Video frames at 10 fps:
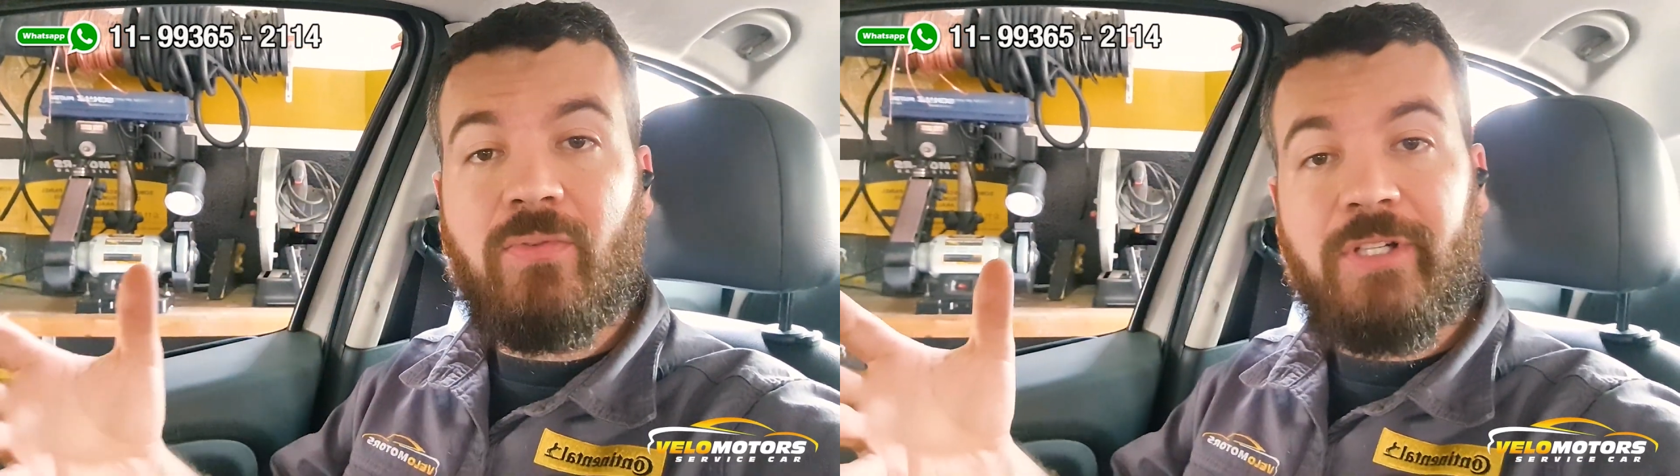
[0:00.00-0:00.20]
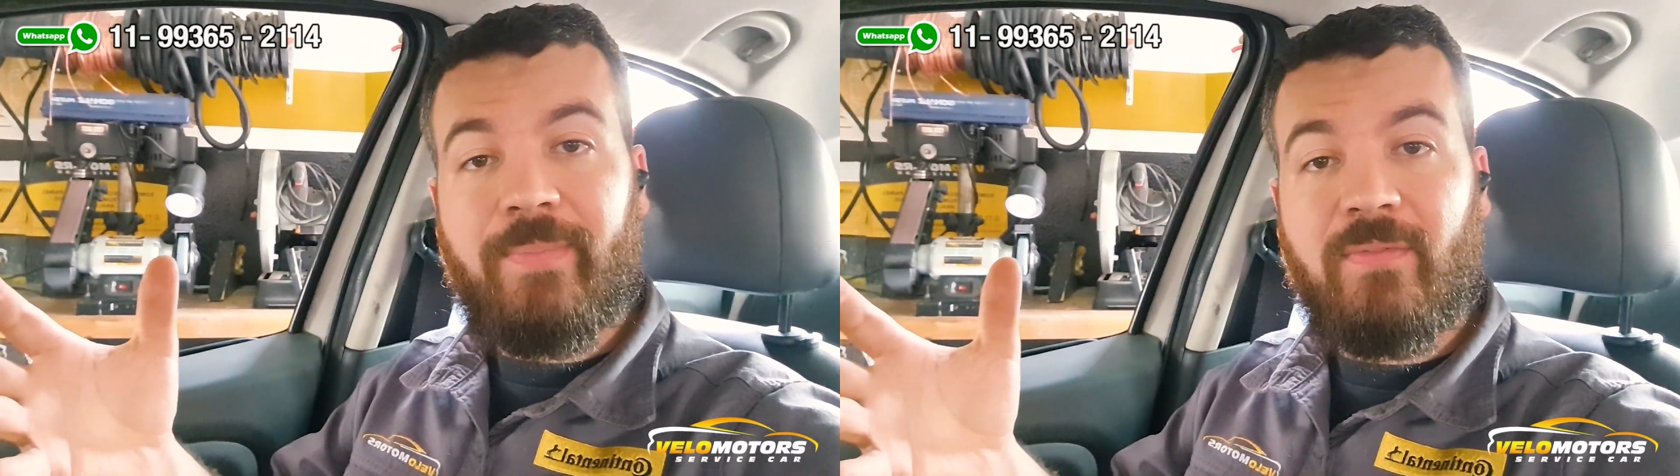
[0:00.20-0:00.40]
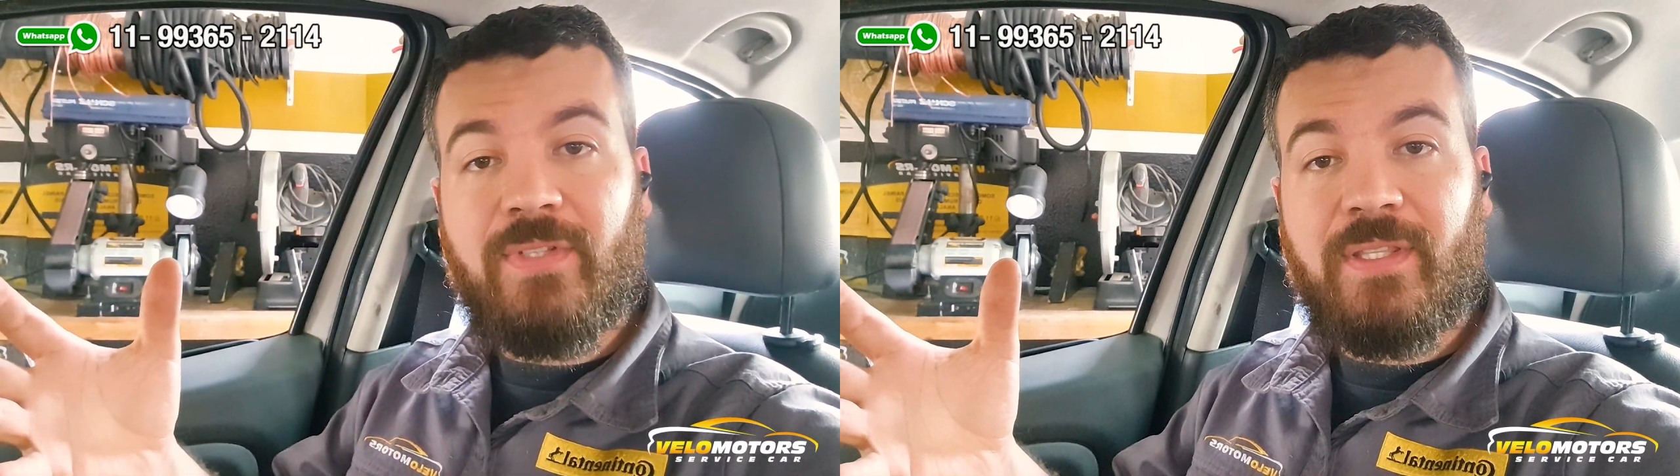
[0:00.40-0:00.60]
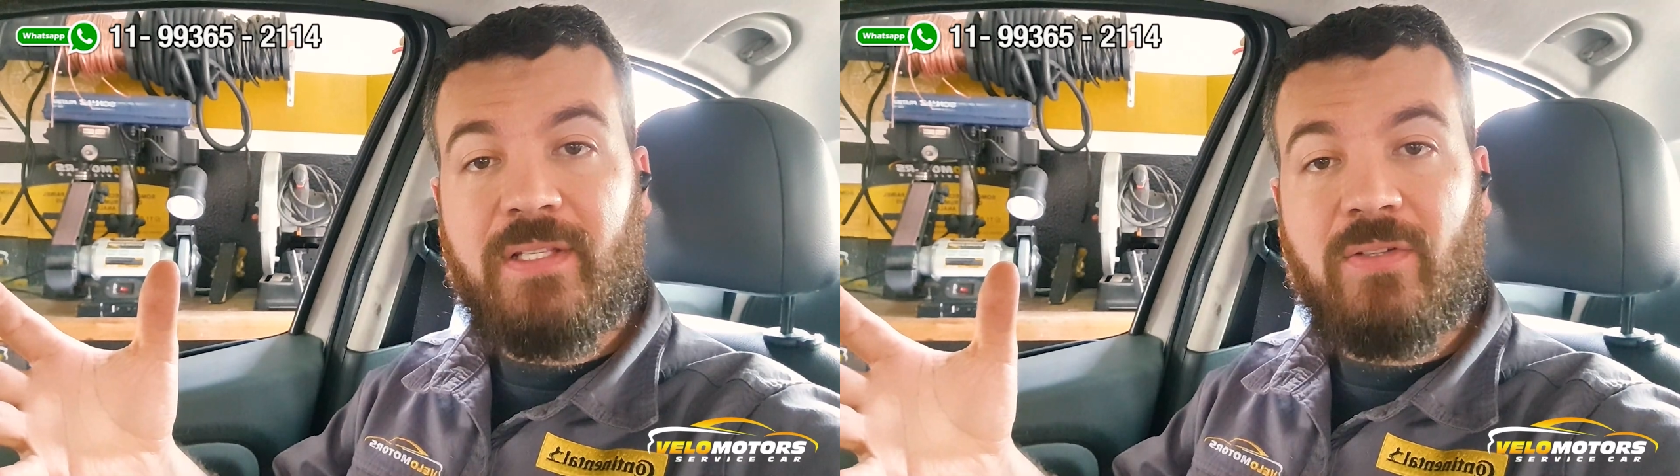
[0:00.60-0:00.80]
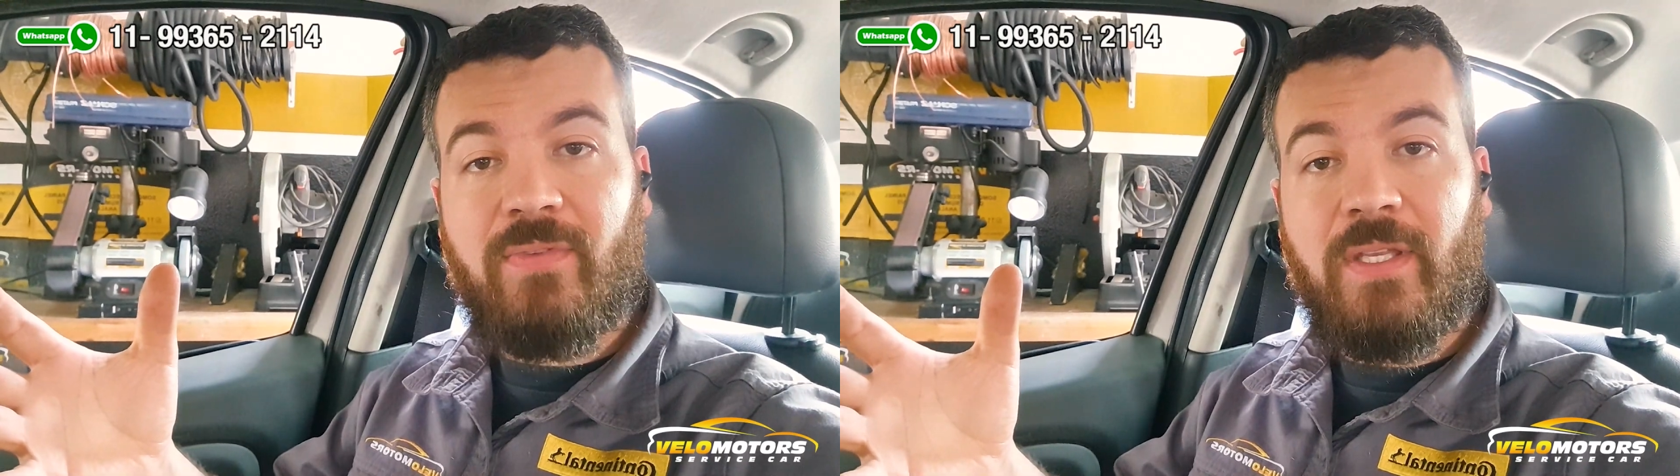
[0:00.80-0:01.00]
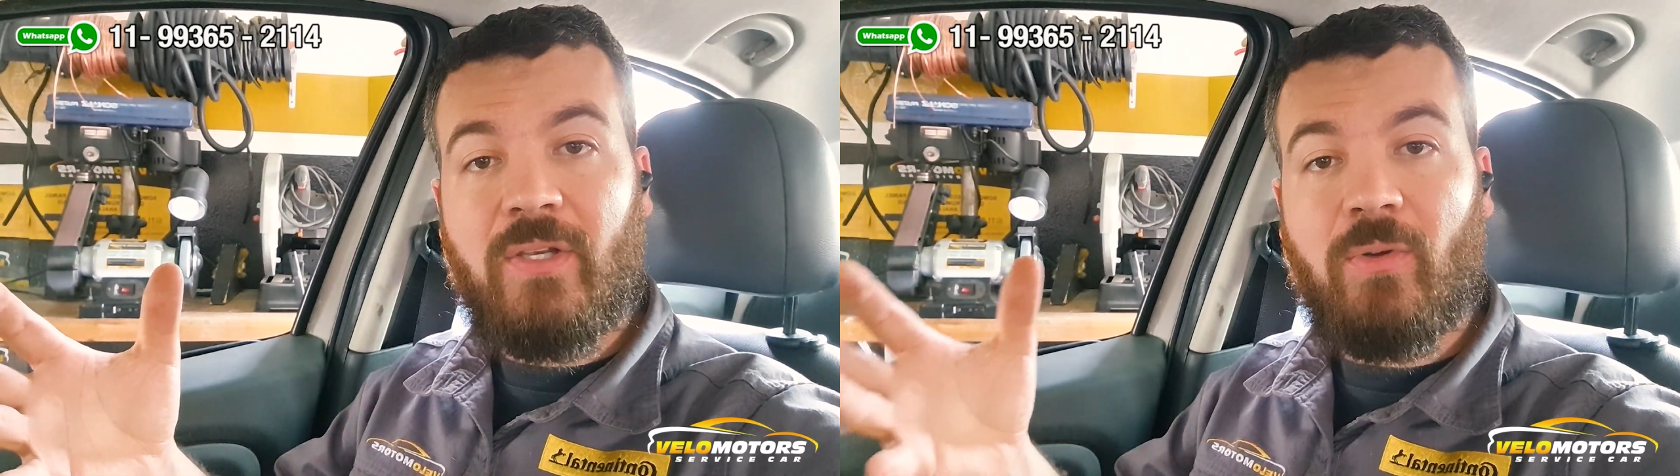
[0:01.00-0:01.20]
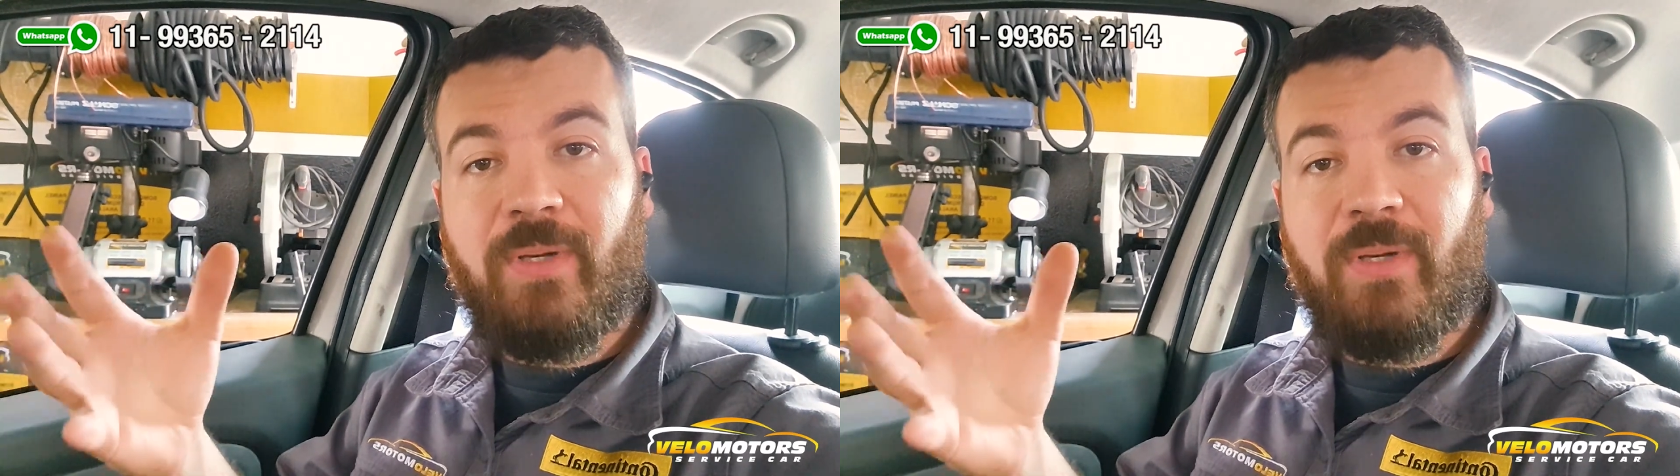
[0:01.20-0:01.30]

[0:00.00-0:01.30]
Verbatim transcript: um dia para você trazer o veículo